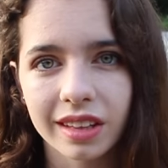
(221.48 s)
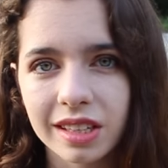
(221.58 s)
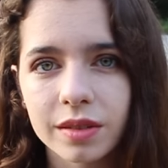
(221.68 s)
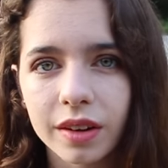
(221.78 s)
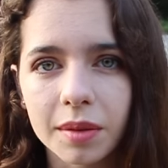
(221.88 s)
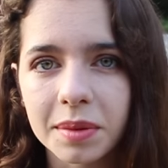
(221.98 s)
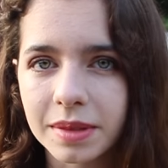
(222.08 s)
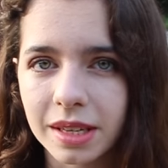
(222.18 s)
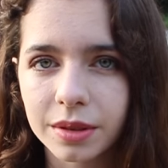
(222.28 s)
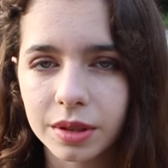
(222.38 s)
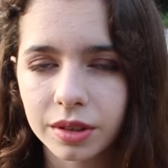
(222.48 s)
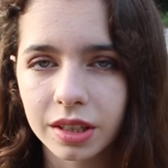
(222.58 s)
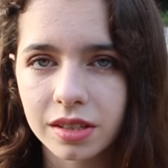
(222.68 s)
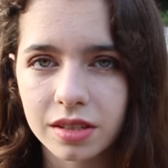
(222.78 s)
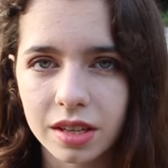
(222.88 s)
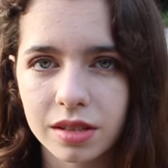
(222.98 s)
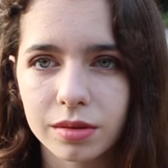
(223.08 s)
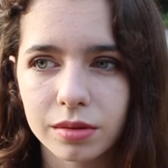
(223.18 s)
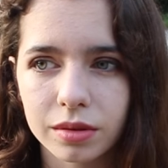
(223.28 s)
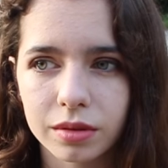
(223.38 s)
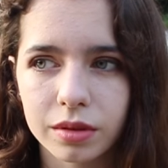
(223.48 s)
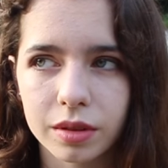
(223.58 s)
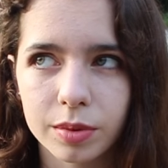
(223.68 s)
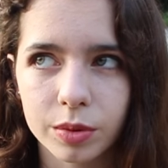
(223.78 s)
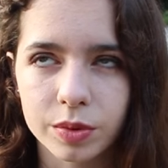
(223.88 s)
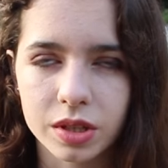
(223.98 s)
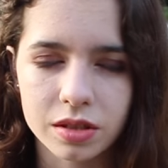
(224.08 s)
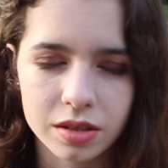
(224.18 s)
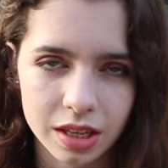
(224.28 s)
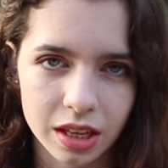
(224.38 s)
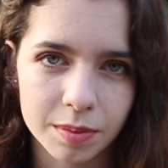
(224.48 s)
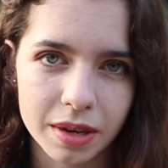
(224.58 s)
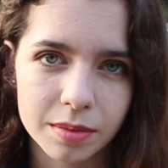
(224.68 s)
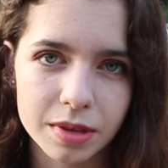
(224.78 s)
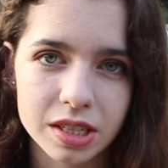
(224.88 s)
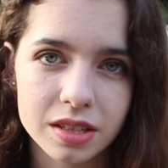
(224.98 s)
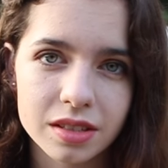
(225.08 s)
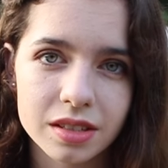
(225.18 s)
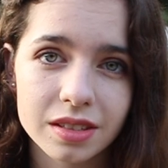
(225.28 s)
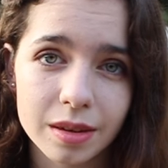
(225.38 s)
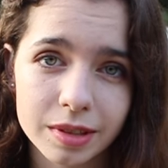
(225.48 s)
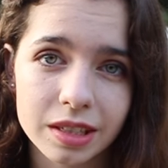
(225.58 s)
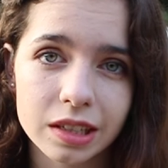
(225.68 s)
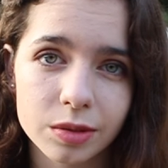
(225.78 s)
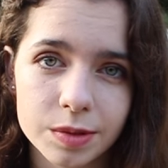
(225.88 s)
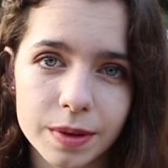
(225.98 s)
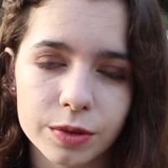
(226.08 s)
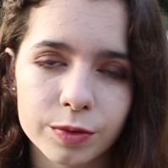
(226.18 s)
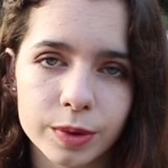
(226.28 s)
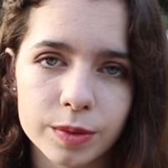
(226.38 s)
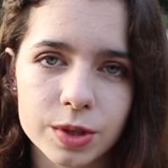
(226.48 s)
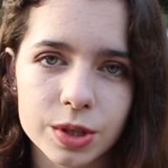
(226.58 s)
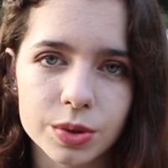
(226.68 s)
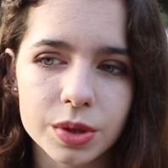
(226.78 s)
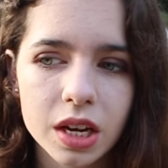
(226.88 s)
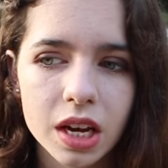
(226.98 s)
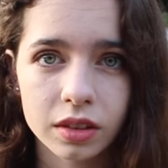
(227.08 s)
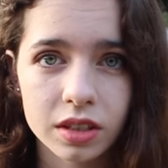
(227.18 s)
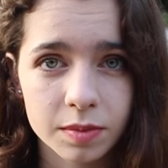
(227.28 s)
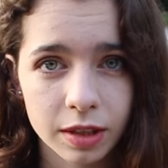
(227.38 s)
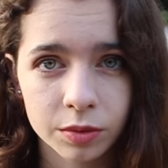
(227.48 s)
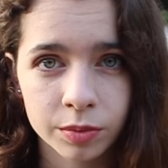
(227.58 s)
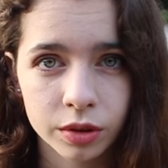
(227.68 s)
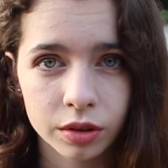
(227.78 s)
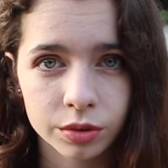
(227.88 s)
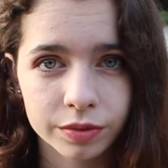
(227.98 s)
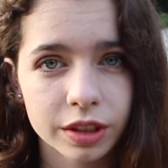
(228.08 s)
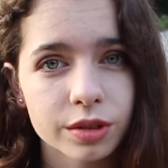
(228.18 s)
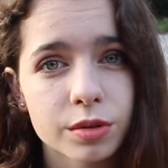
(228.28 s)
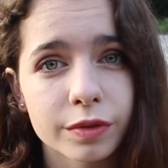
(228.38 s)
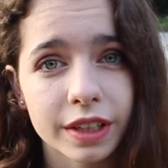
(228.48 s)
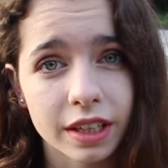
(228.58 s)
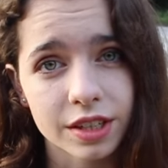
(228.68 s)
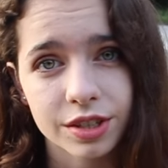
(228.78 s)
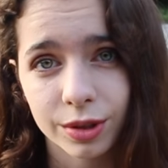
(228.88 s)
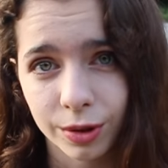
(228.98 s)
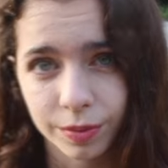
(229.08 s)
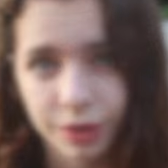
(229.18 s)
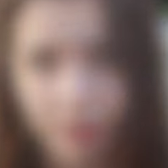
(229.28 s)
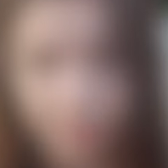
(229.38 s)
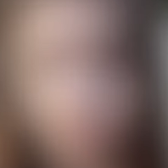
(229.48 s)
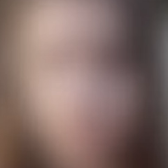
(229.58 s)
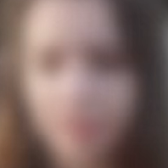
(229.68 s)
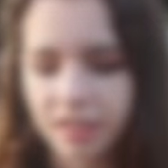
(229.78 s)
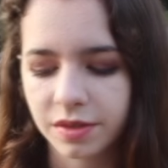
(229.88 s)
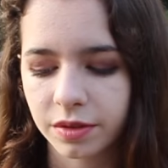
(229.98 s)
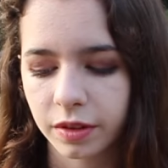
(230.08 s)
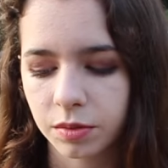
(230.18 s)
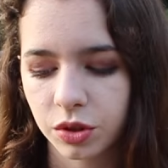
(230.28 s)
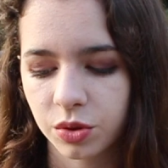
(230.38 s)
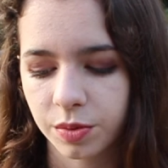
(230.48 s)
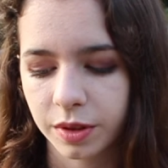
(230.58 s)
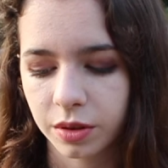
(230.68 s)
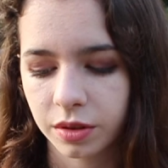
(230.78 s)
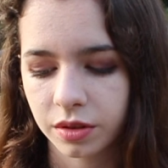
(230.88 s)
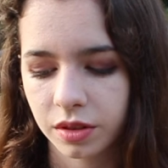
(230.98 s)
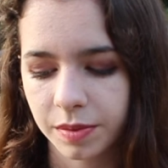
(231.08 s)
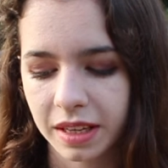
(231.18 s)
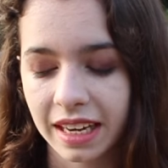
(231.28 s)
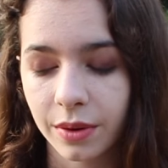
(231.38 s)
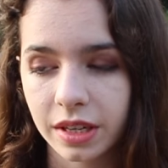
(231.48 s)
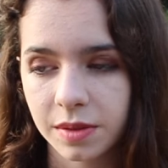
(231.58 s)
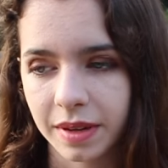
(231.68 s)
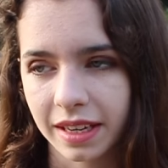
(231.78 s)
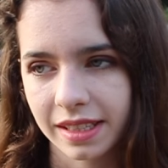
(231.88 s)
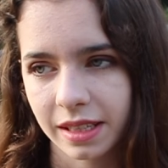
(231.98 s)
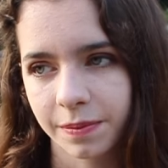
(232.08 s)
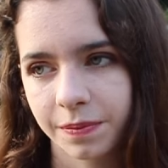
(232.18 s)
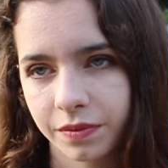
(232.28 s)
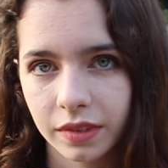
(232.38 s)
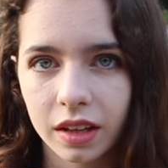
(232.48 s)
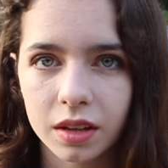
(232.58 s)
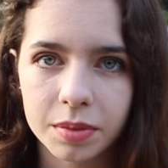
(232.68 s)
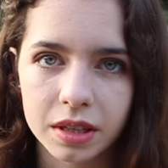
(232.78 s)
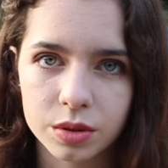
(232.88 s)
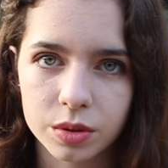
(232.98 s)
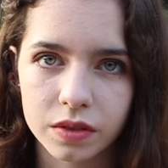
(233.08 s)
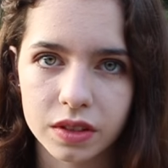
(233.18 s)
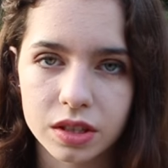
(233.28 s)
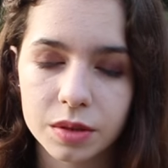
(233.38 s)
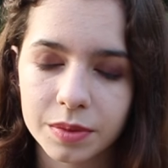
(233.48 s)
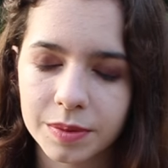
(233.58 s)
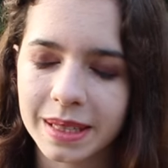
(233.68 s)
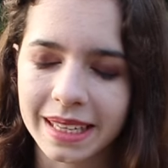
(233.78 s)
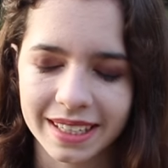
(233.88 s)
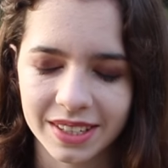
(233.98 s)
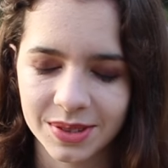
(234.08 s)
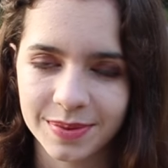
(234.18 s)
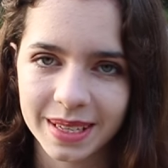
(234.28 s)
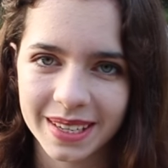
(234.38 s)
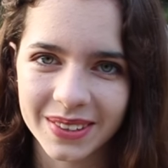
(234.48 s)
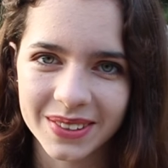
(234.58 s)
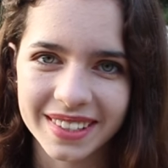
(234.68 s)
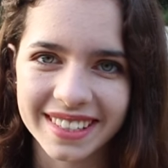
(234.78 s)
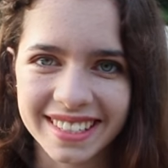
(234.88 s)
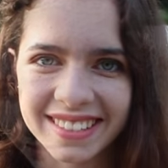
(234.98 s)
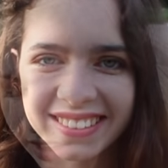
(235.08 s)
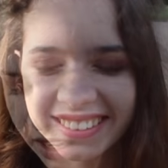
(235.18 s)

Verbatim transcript: nazwałabym cały okres czasu, który był przez ostatnie parę miesięcy diametralną zmianą w moim życiu i zmianą poglądów na dosłownie każdy obszar. Ile razy w swoim życiu zmieni zmieniałaś pracę? Ja nie pracuję, więc to pytanie się mnie nie dotyczy.